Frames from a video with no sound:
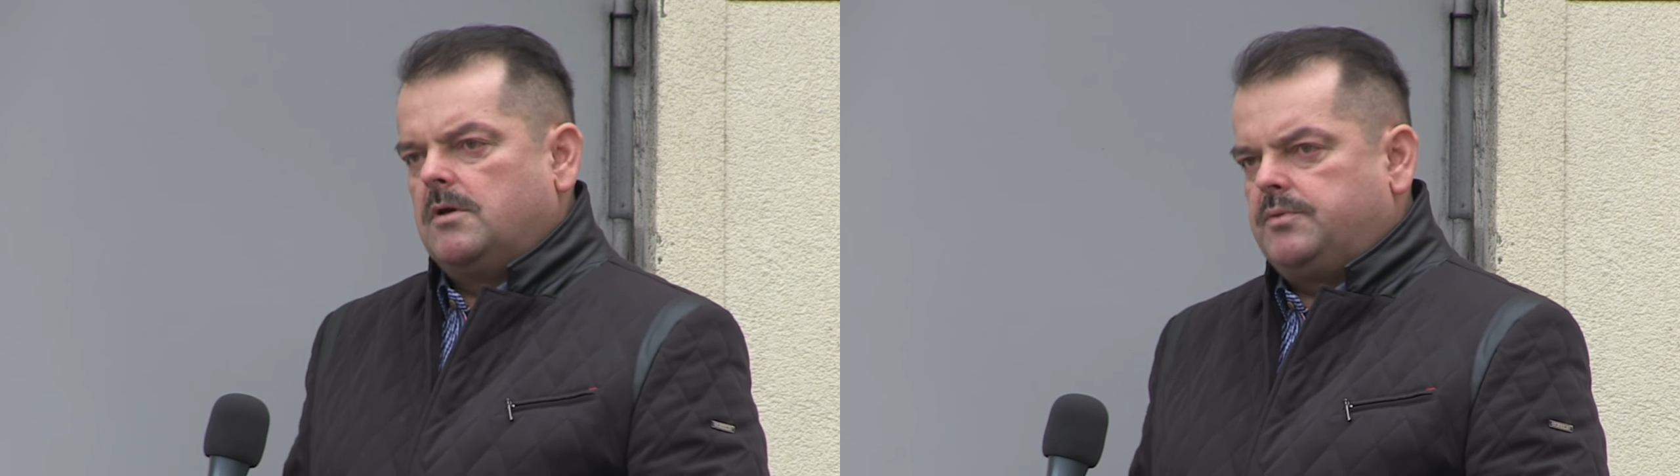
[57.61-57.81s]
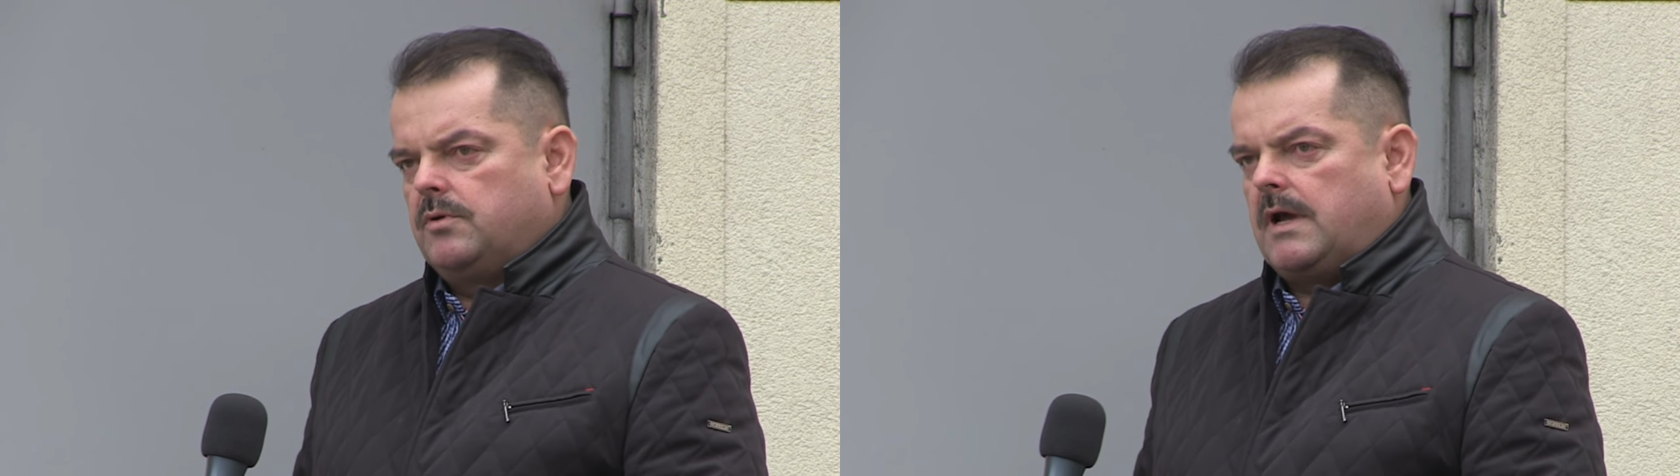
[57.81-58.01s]

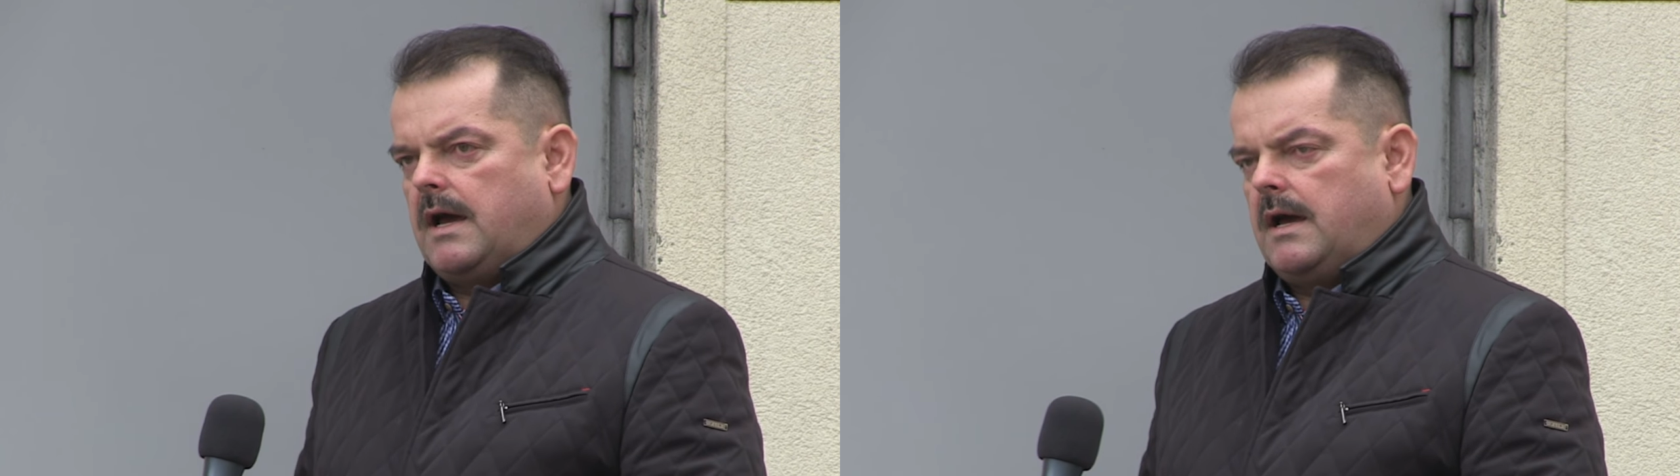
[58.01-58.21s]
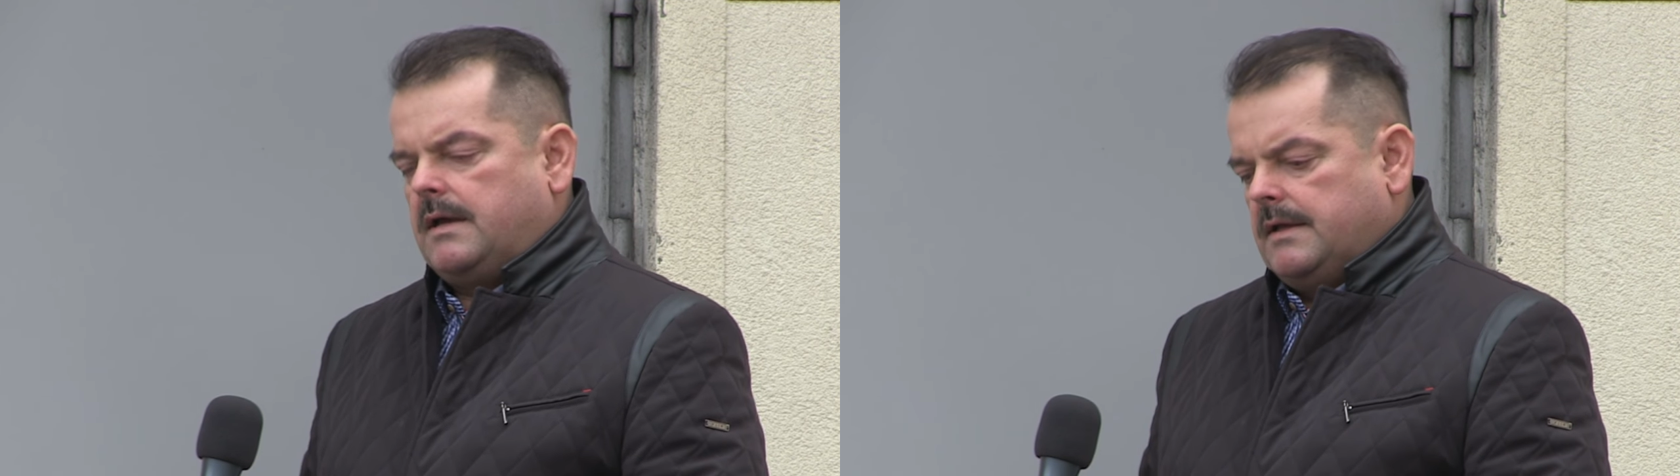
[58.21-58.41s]

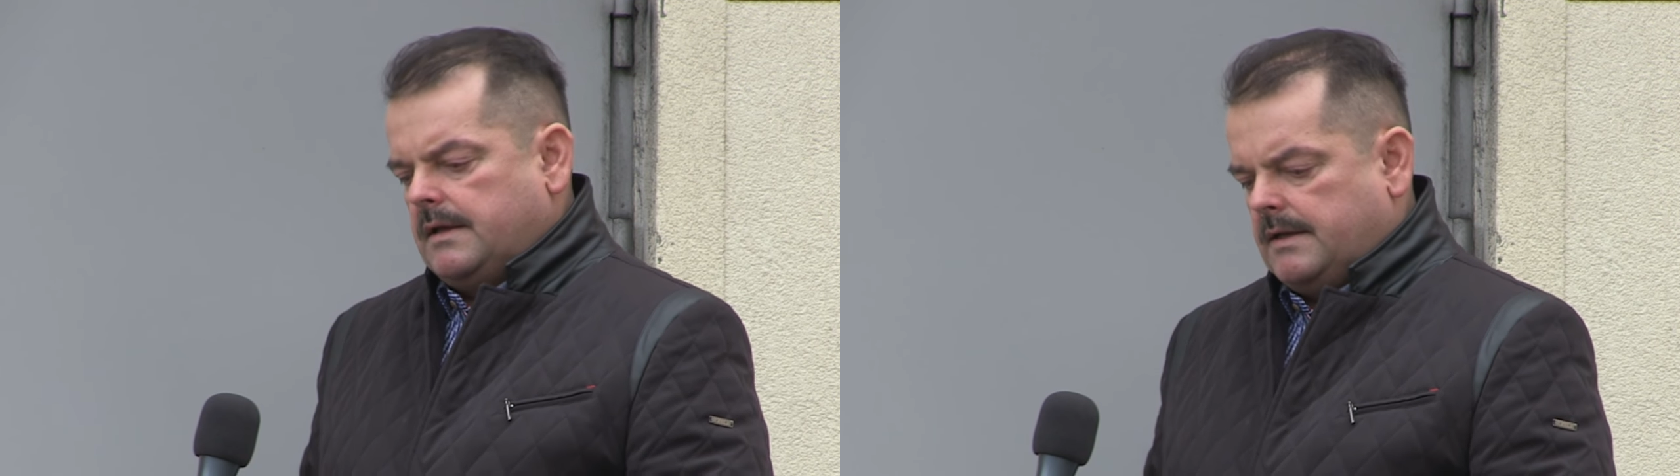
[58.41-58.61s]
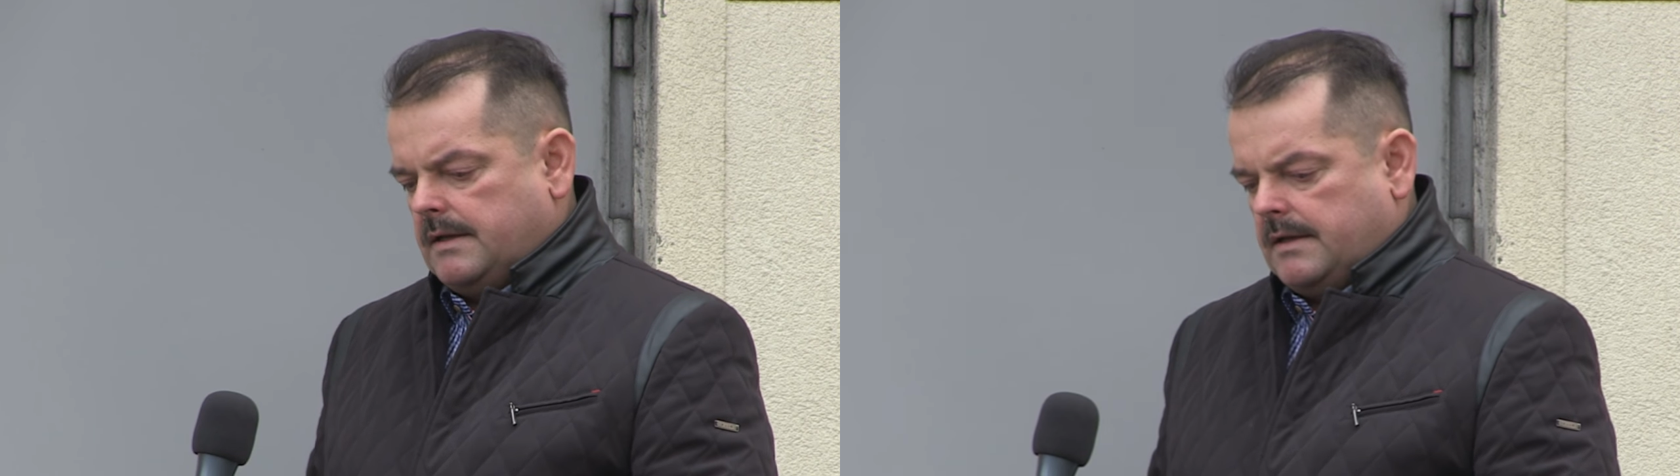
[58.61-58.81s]
biura
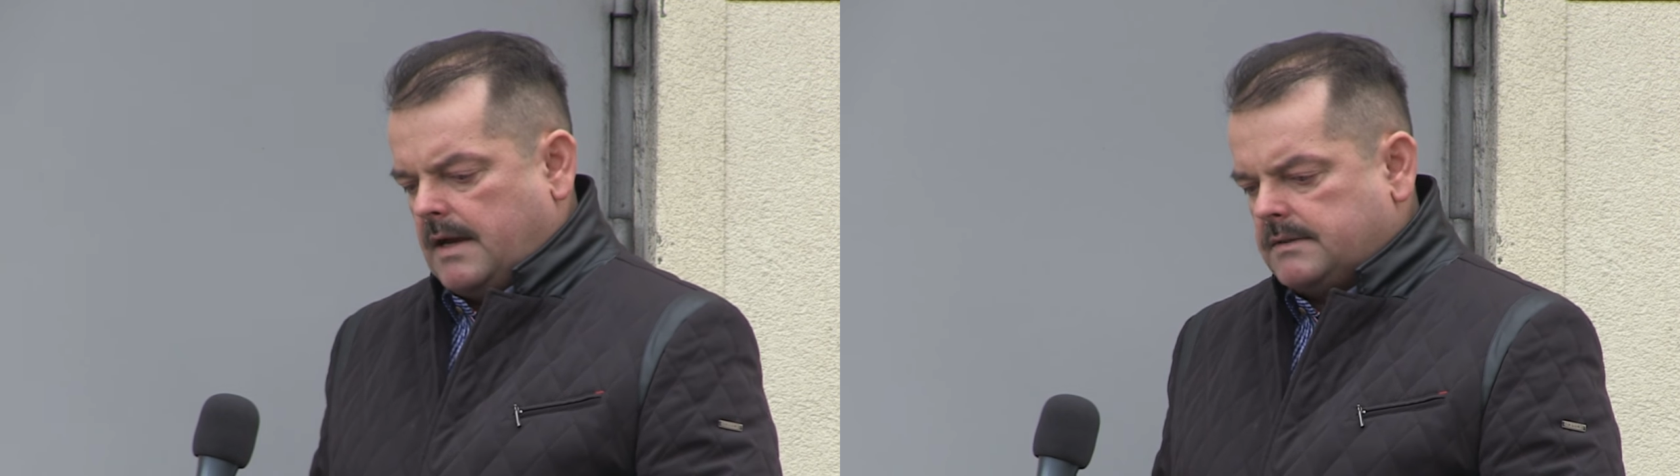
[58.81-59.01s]
e,